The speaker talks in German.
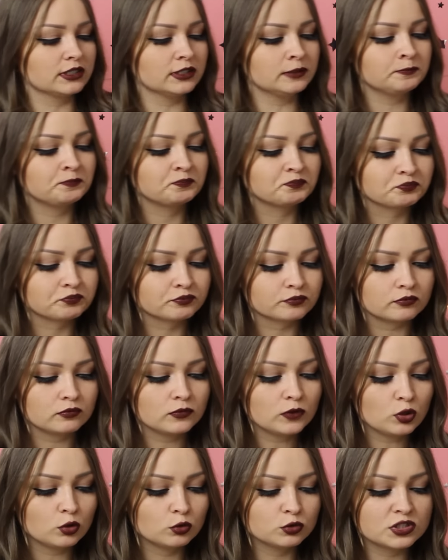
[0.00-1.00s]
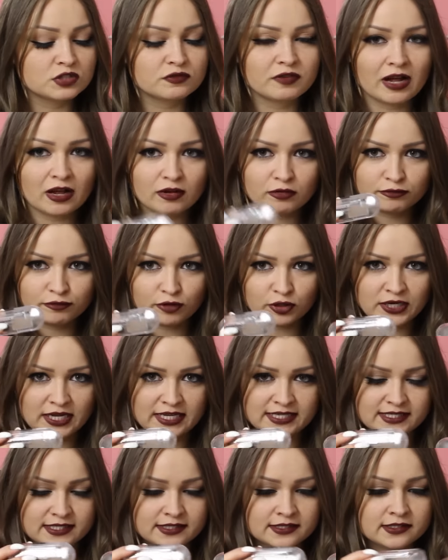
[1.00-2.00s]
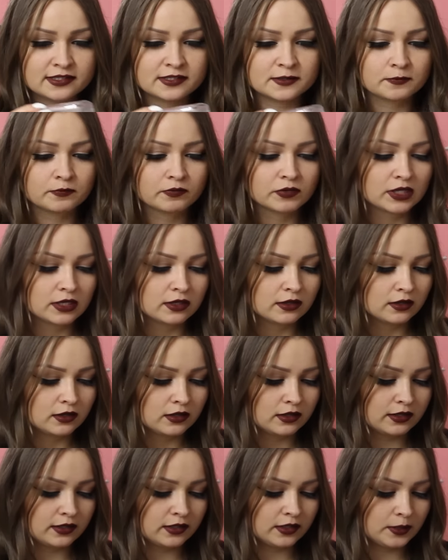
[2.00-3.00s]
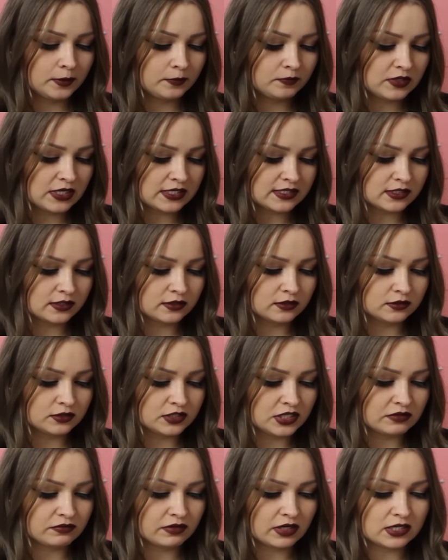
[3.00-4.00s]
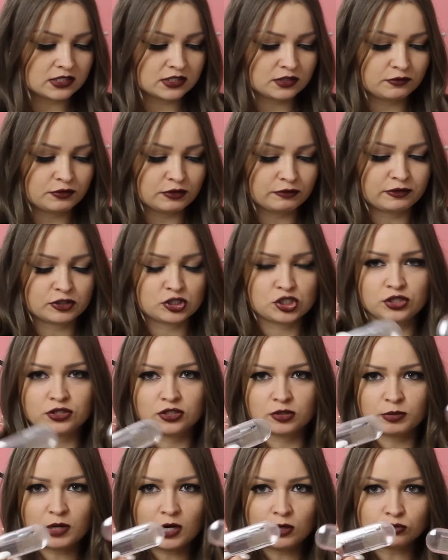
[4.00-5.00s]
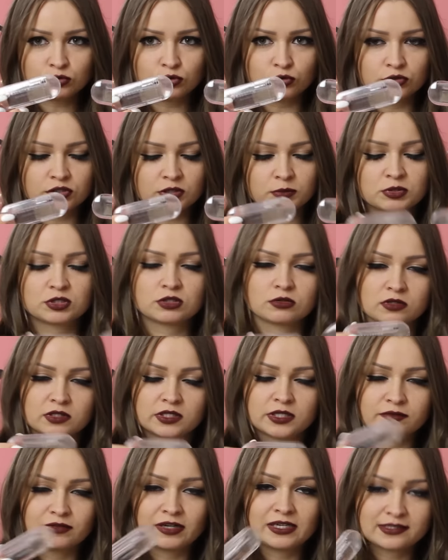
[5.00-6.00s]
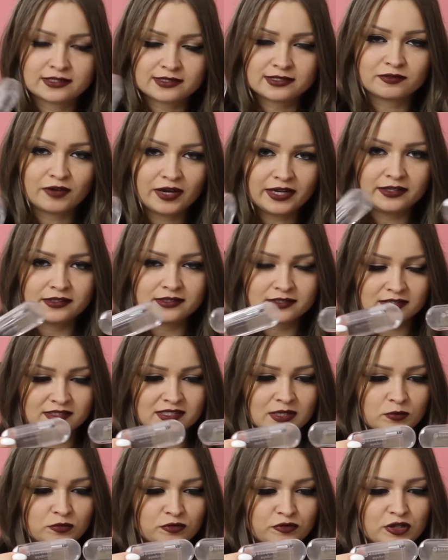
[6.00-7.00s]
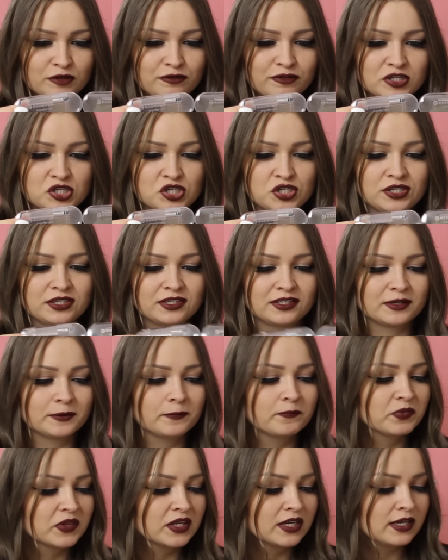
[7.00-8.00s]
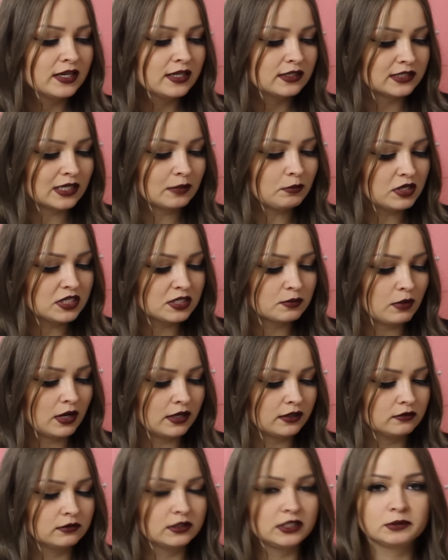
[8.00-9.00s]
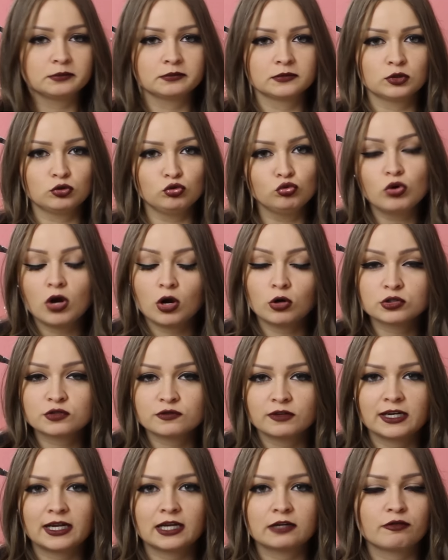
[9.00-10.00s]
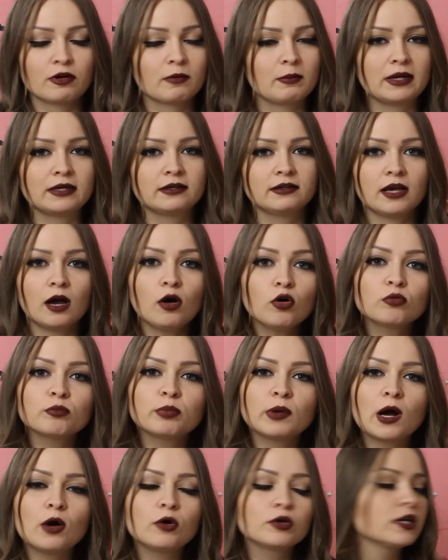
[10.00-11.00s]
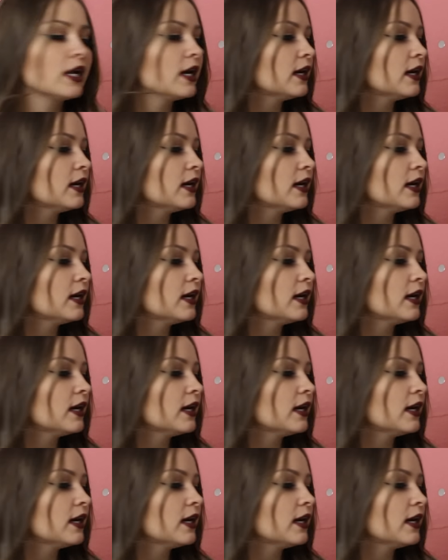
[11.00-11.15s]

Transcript: drin. Und zwar von Essence. Ähm, da sind jeweils vier verschiedene Brauntöne drin, beziehungsweise jeweils zwei, insgesamt vier verschiedene. Damit man eben genug Auswahl hat, wenn man die Augenbrauen